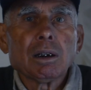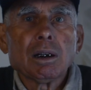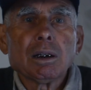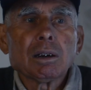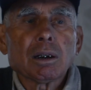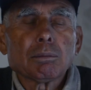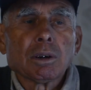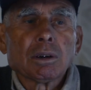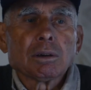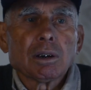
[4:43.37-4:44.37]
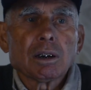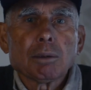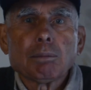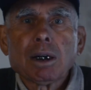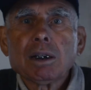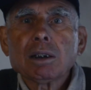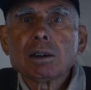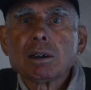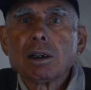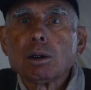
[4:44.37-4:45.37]
Или там это балет,
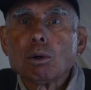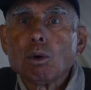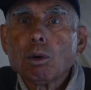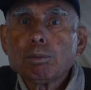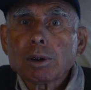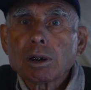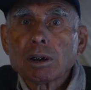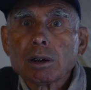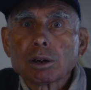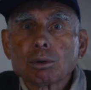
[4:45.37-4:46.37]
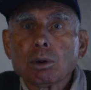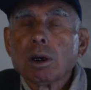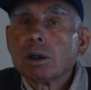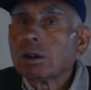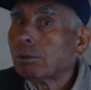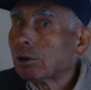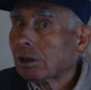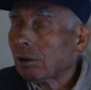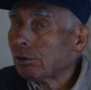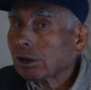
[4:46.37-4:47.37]
или опера, или что. Там же
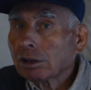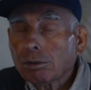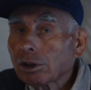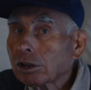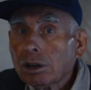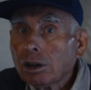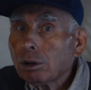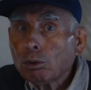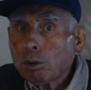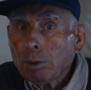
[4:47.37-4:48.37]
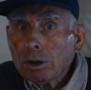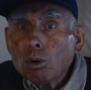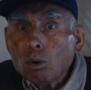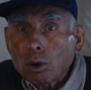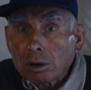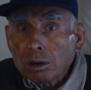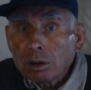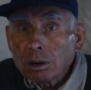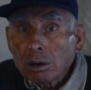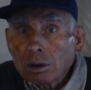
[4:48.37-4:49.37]
совершенно иной подход.
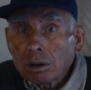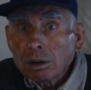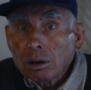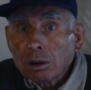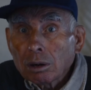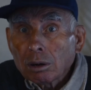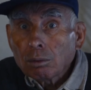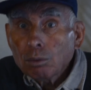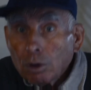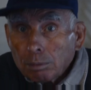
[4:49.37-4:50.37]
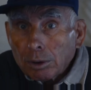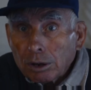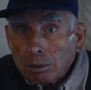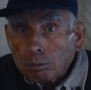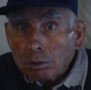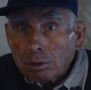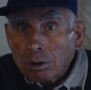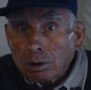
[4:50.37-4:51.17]
Вот почему.